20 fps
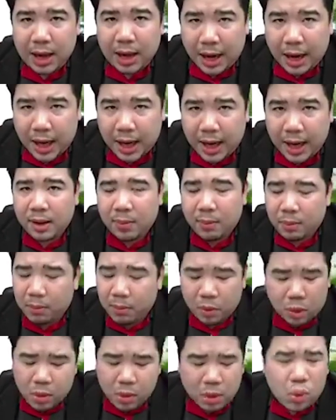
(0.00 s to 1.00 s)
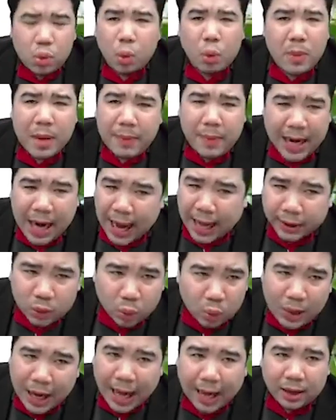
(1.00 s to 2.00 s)
หลักไหนบางคนหนูมีปัญหา
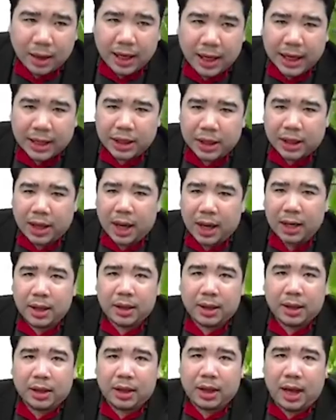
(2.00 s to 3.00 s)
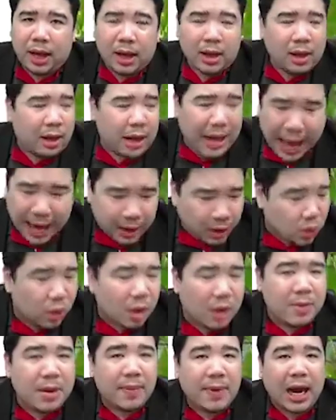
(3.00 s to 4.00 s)
ทุกหลักเลยค่ะอาจารย์คะนะหลักหนู
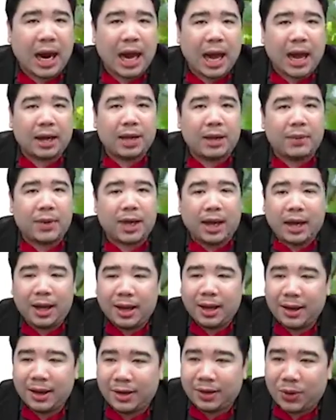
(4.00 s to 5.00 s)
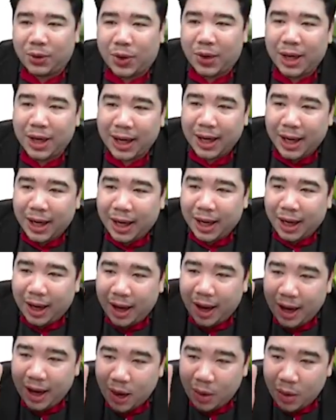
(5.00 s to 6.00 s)
ก็มีปัญหาครับนะทุกคนเอ
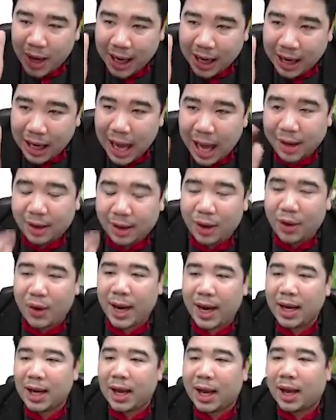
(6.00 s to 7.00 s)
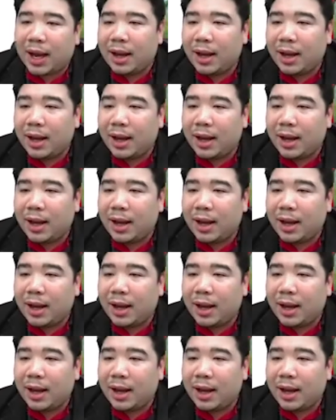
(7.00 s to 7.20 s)
อเราเห็นหลักร้อยเนี่ย